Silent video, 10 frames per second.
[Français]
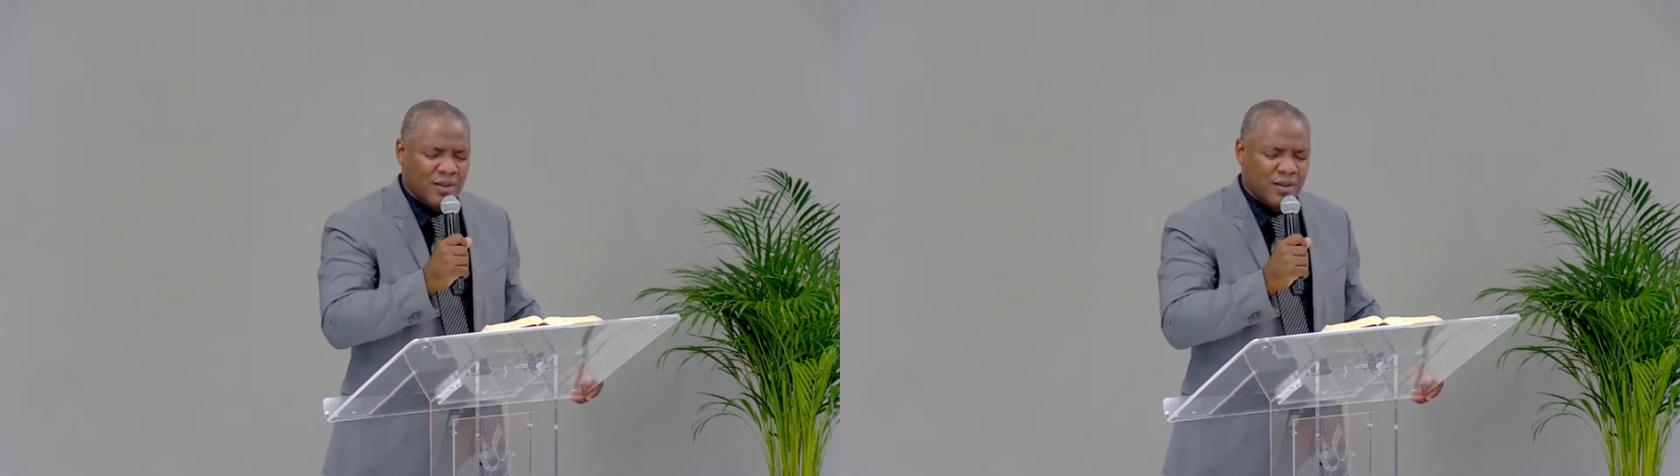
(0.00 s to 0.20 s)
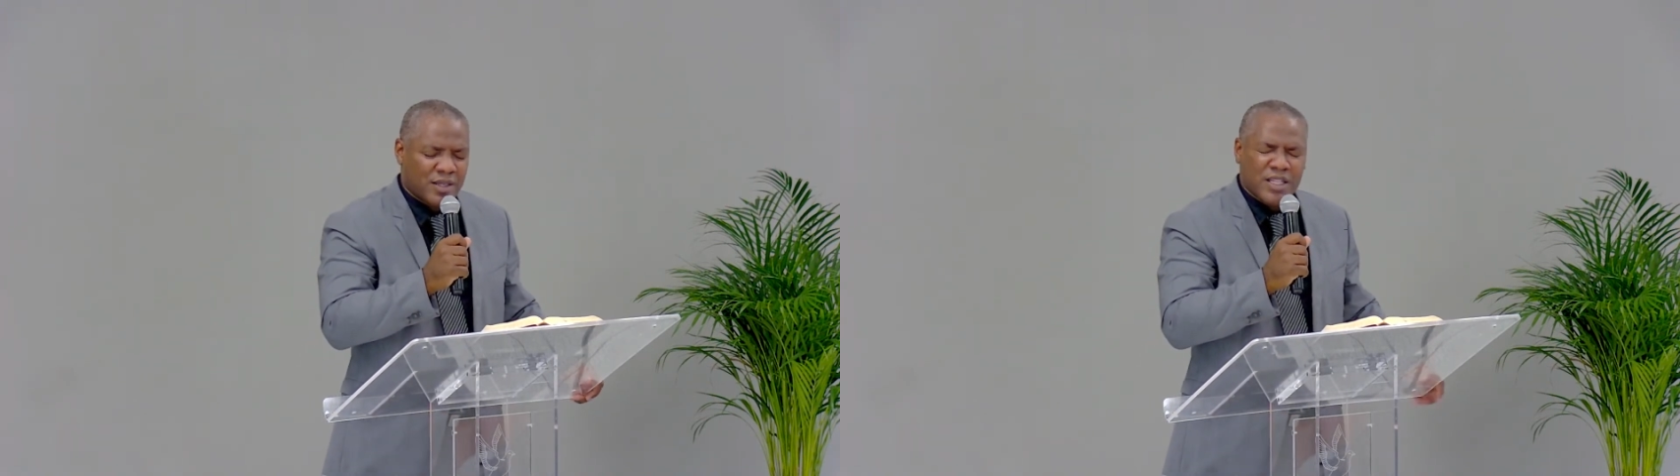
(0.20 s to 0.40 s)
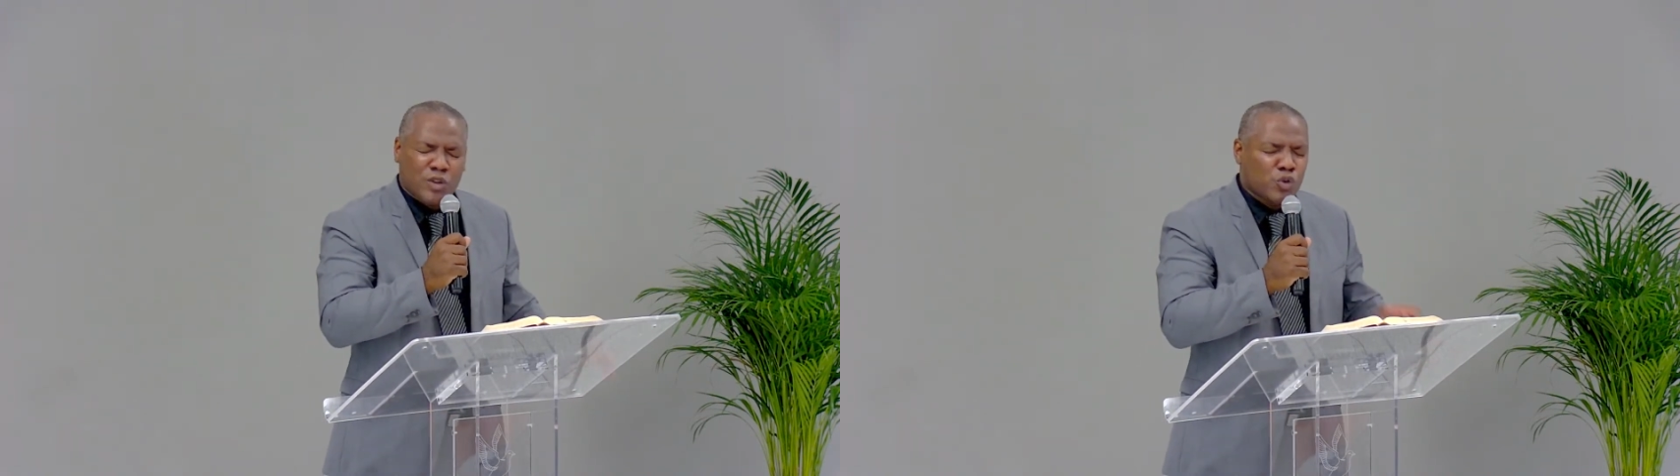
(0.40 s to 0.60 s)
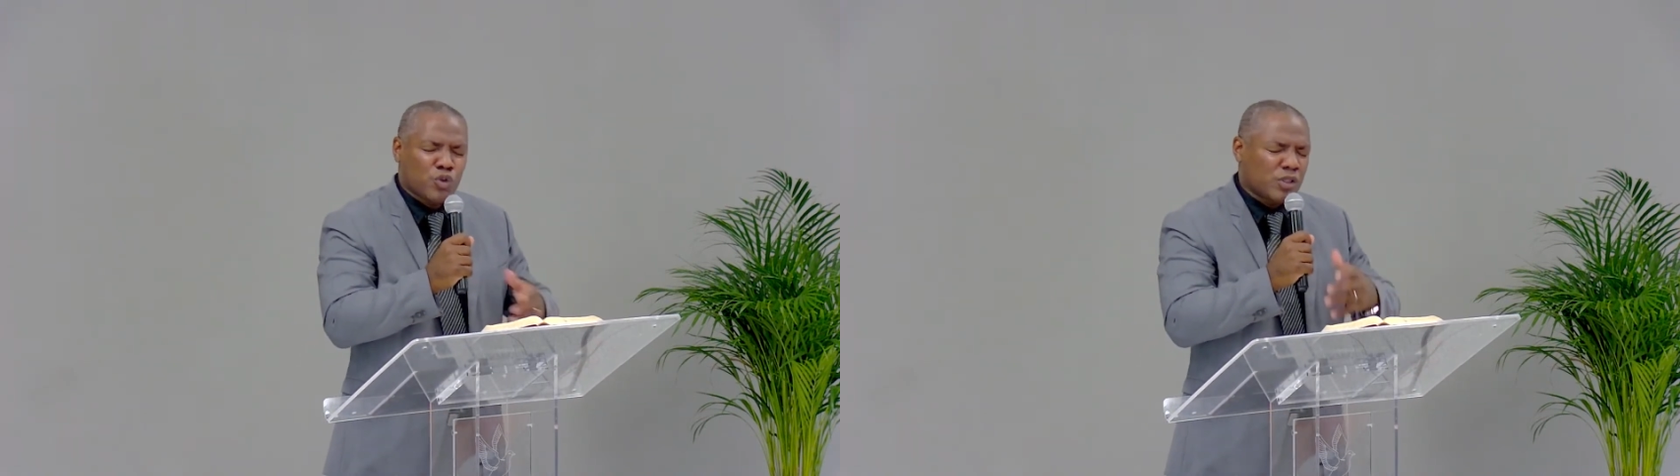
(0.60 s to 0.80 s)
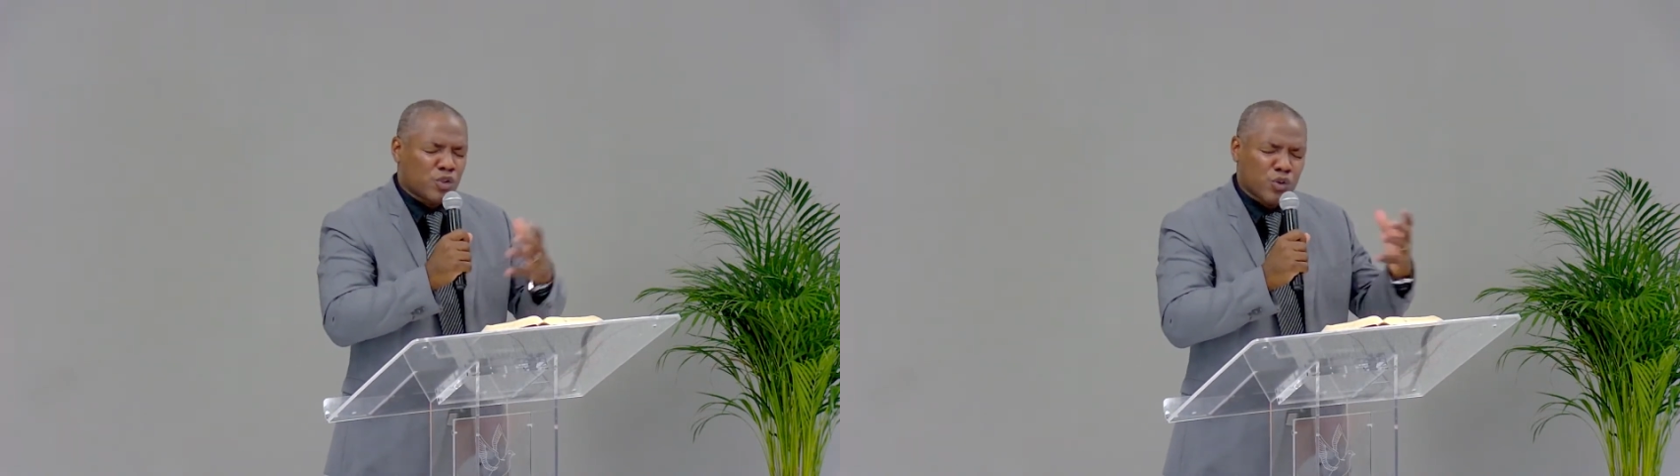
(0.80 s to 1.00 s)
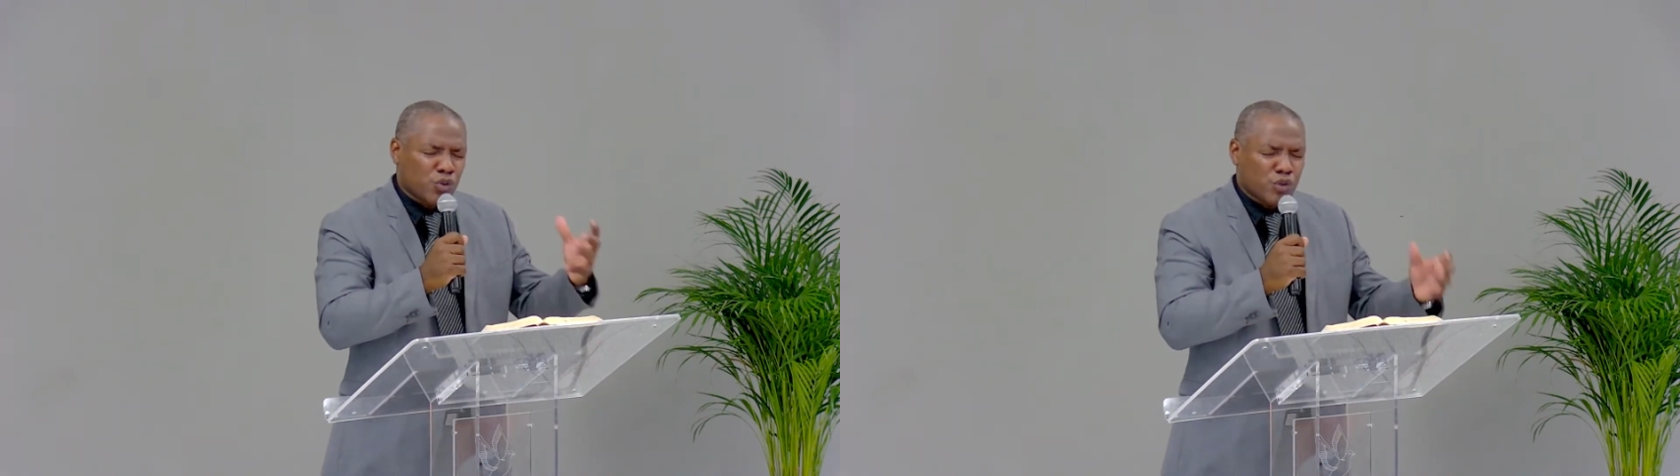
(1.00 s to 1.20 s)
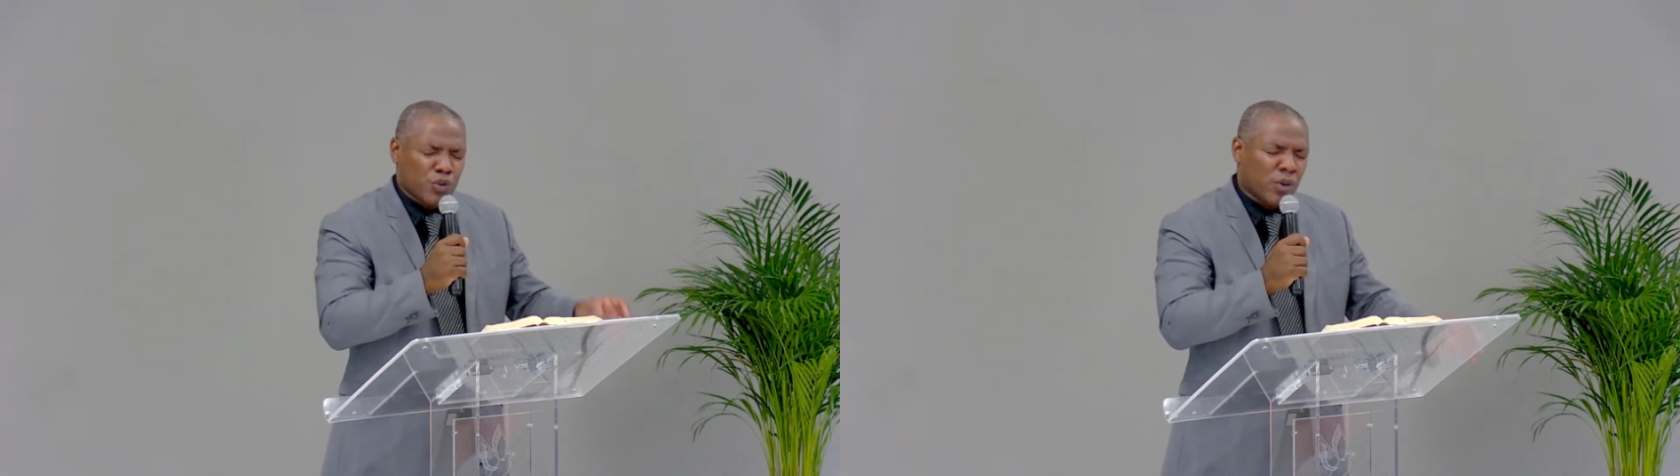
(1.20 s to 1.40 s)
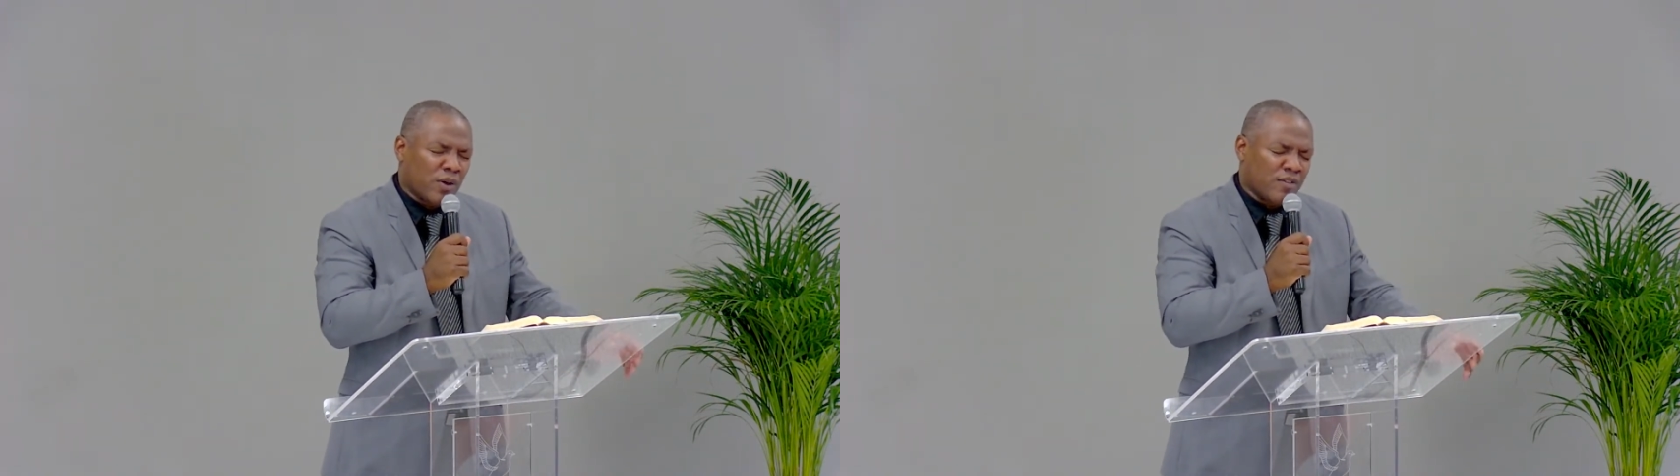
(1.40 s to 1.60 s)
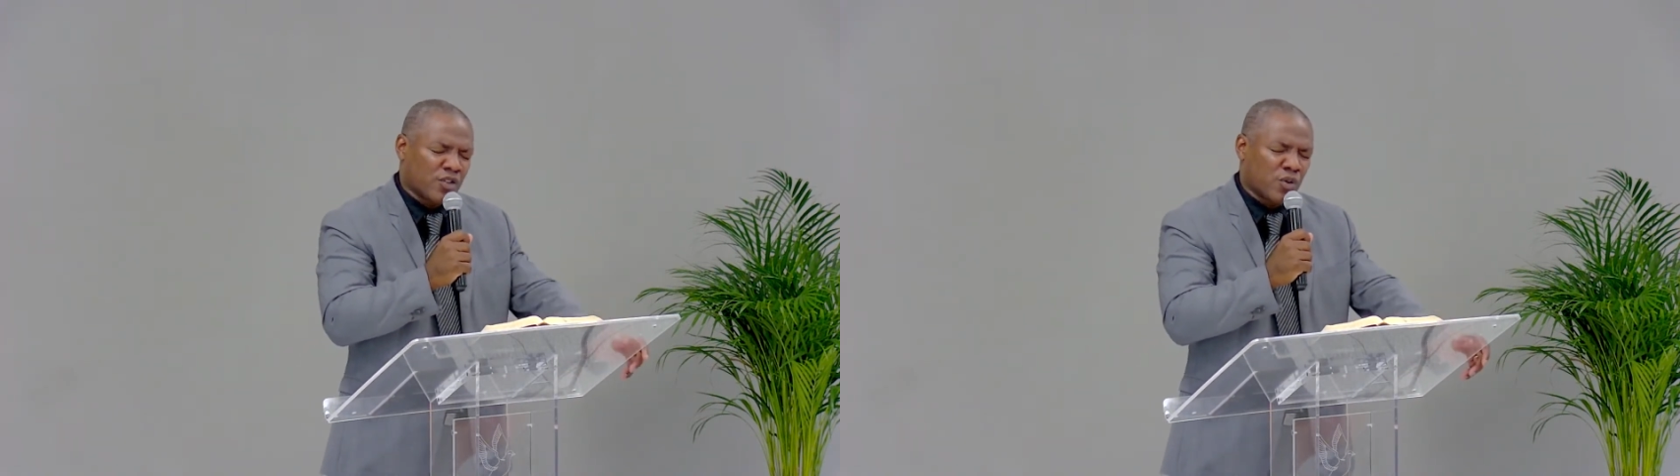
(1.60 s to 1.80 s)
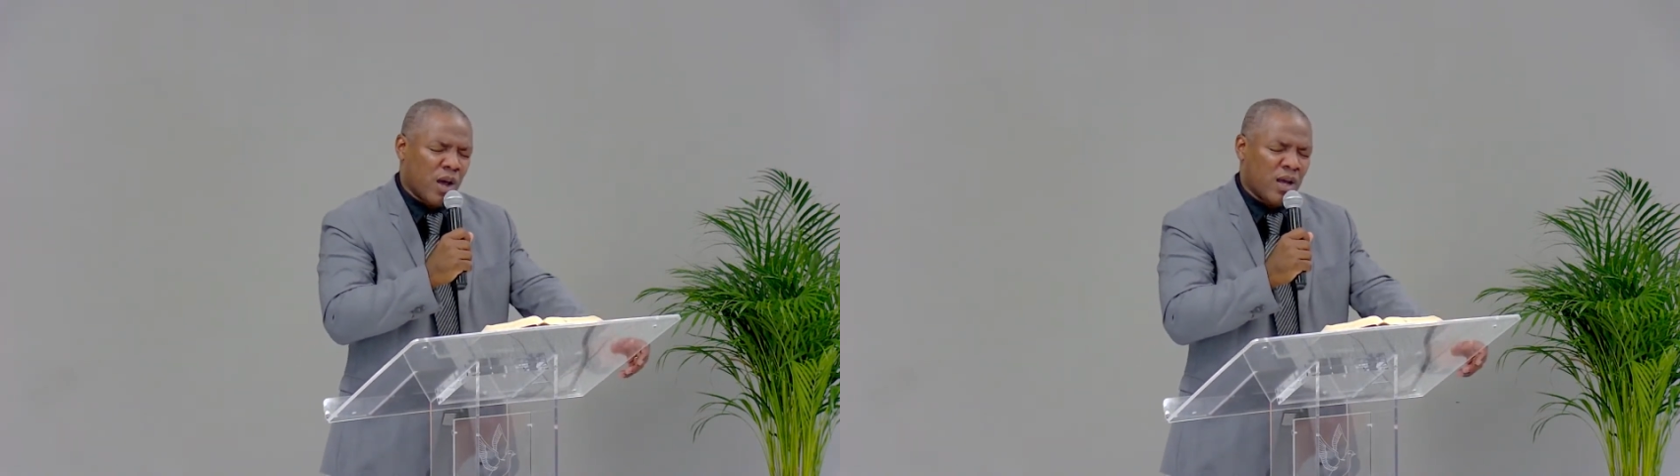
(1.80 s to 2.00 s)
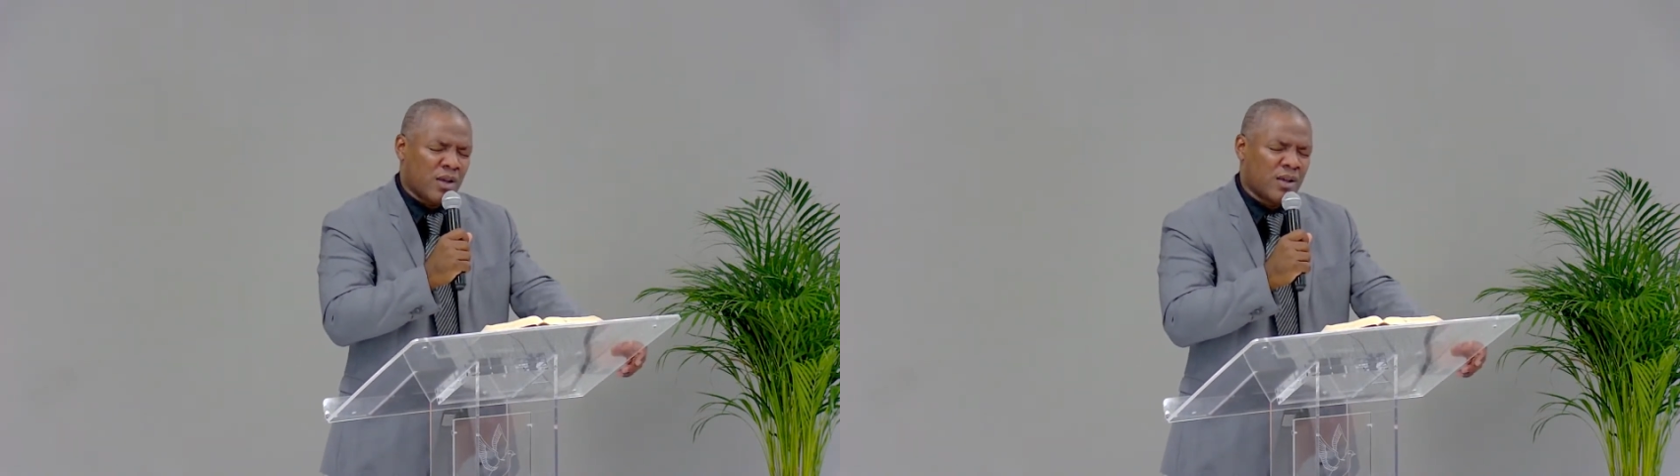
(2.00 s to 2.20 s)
qu'il y a toujours des solutions avec toi.